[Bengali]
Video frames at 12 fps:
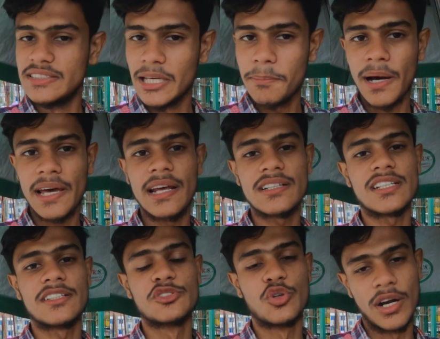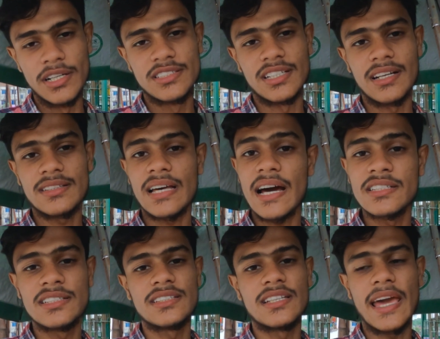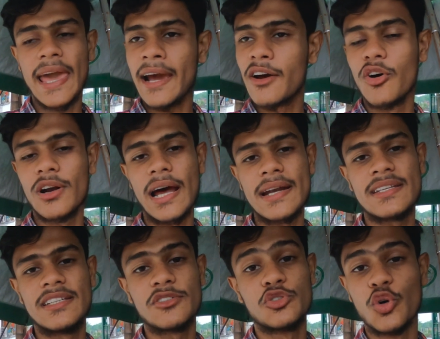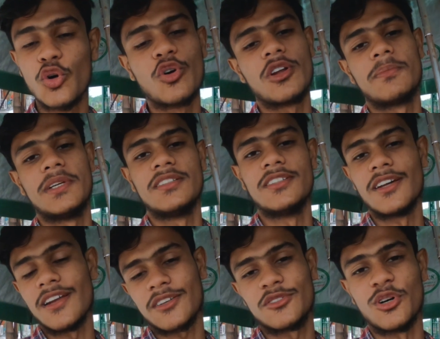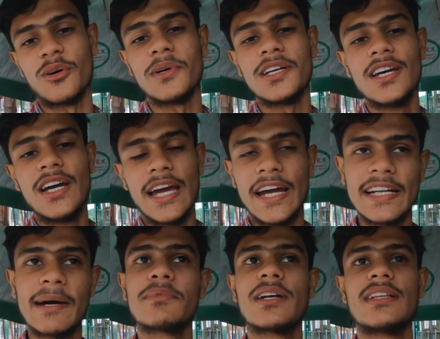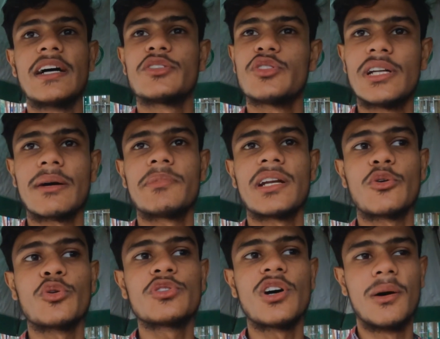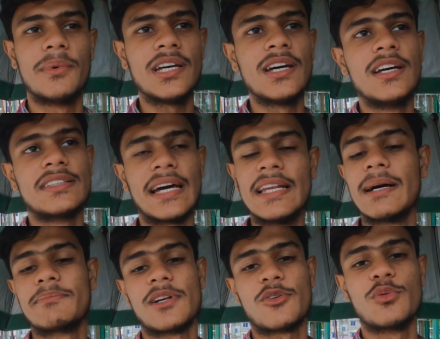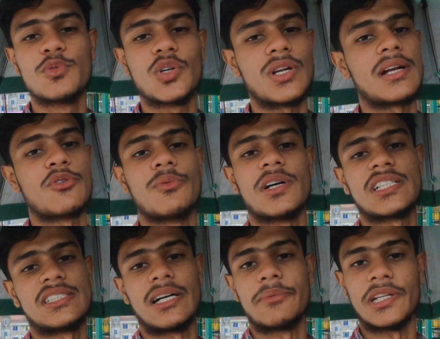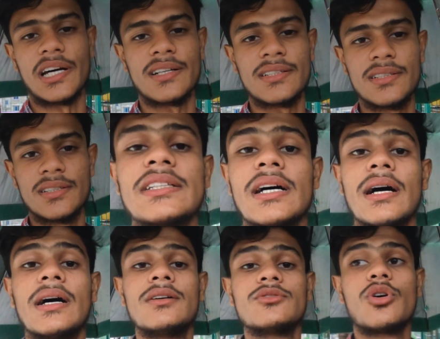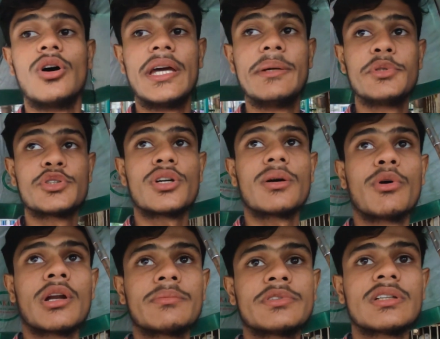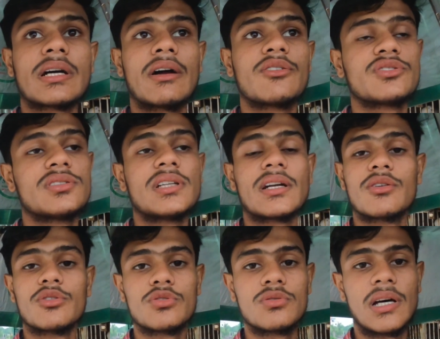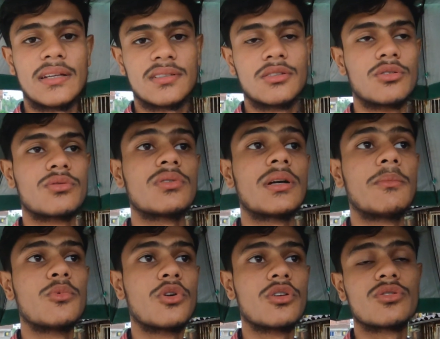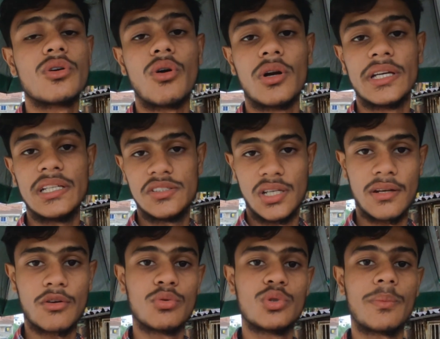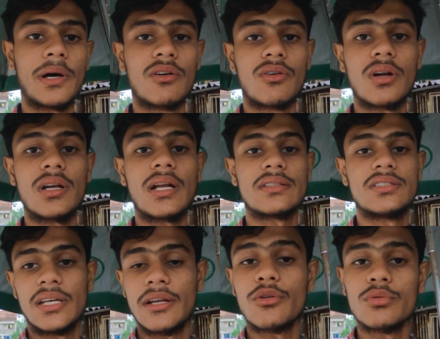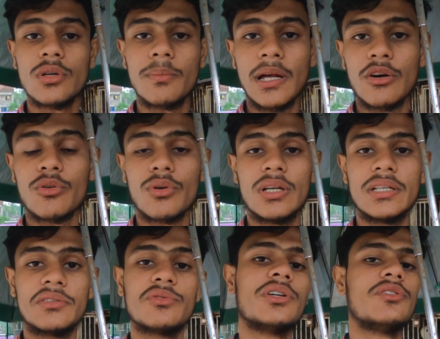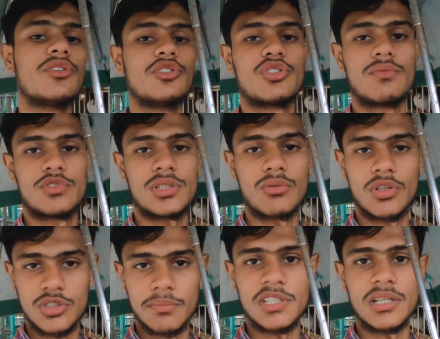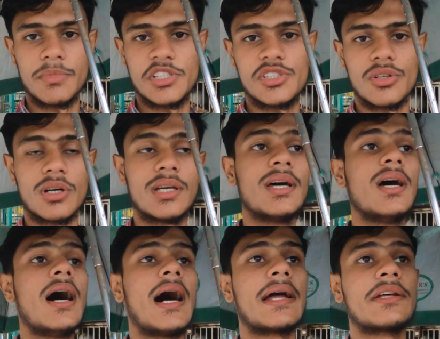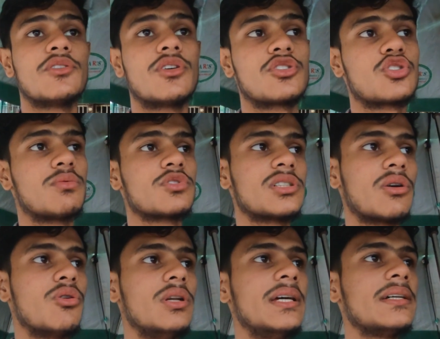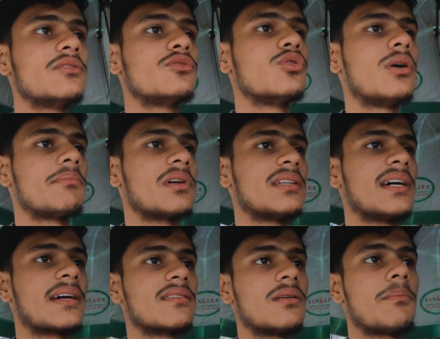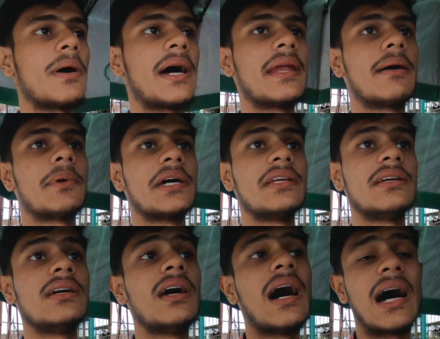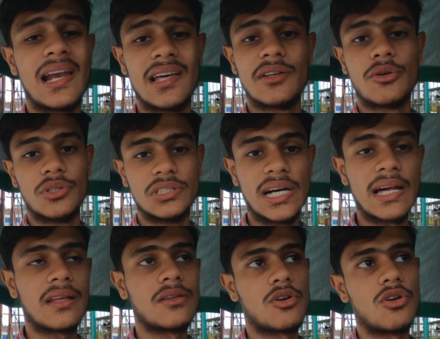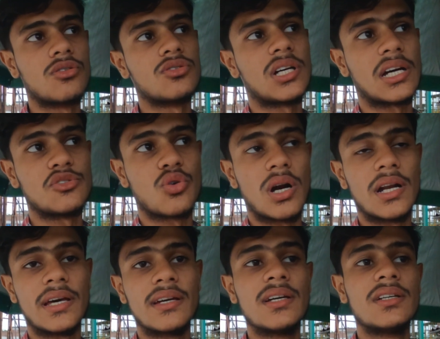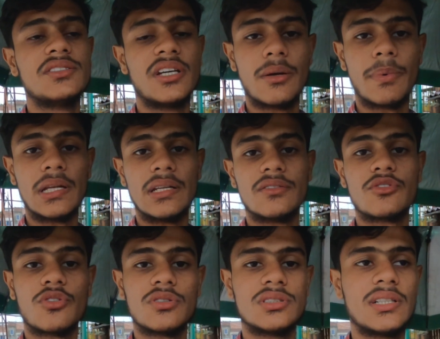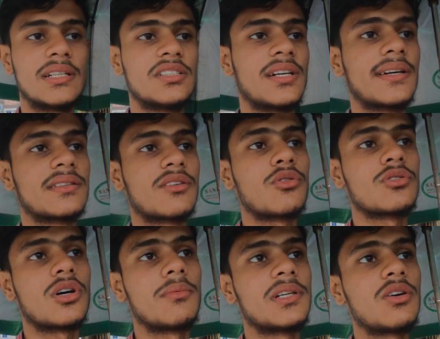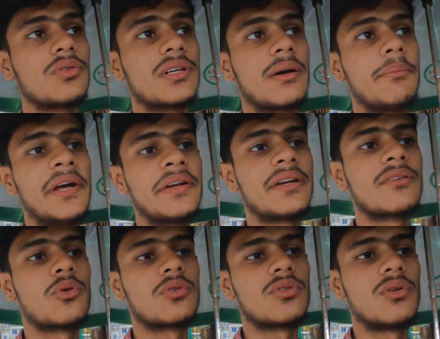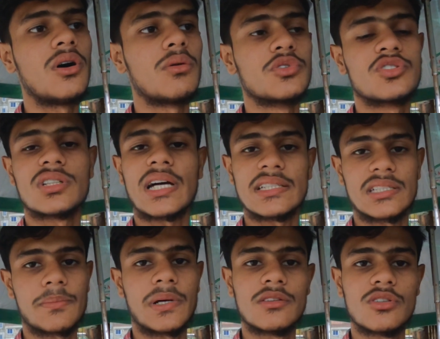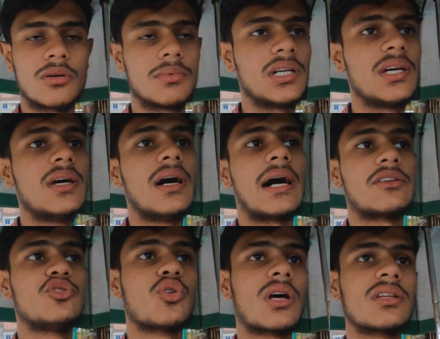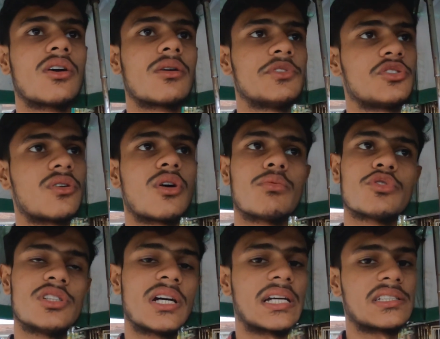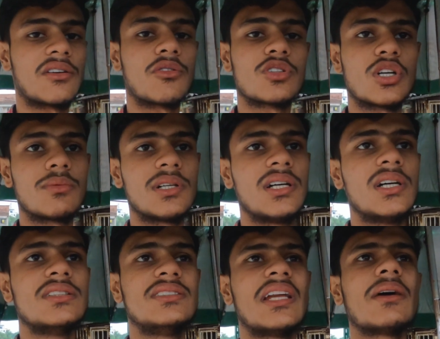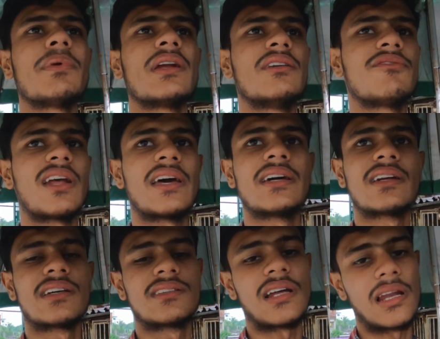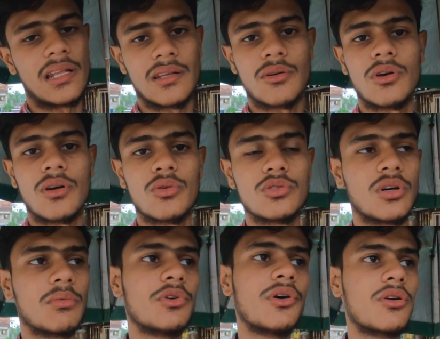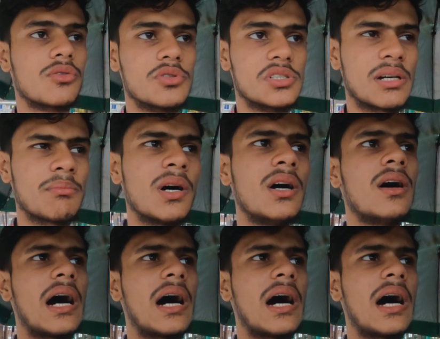যেই পায়রার সাথে জোড়া নিচ্ছে না তার সাথে এক ঘরে আটকিয়ে জোর করে বিয়ে দিয়ে রাখতে হবে এটা আপনার দায়িত্ব এটা আপনার করতে হবে তাইলে আপনার কবুতর আর ওই বাসায় যাবে না আচ্ছা তো এই বিষয়টা বলার পিছনে কারণ হচ্ছে যারা নতুনরা আছেন নতুনরা মূলত অনেকেই ছেড়ে কৌতো পালন করেন আর ছেড়ে কৌতো পালন করলে কিন্তু এই ধরনের সমস্যাগুলো সব থেকে বেশি হয় আর এই ধরনের সমস্যা হইলেই কিন্তু আপনার দেখা গেছে পায়রা পায়রি আলাদা হয়ে যায় আলাদা অন্য জায়গায় ঝোড়া নেয় ছেড়ে পারলে সো যে সেক্ষেত্রে করতে হবে কি ওদেরকে মেনটেন করতে হলে অবশ্যই খাঁচায় পালতে হবে আর জোড়া দেওয়ার বিষয়টা অবশ্যই খাঁচায় করতে হবে ছেড়ে পারলে ফ্লাইংয়ের ক্ষেত্রে আলাদা করে করতে হবে এটা অন্য হিসাব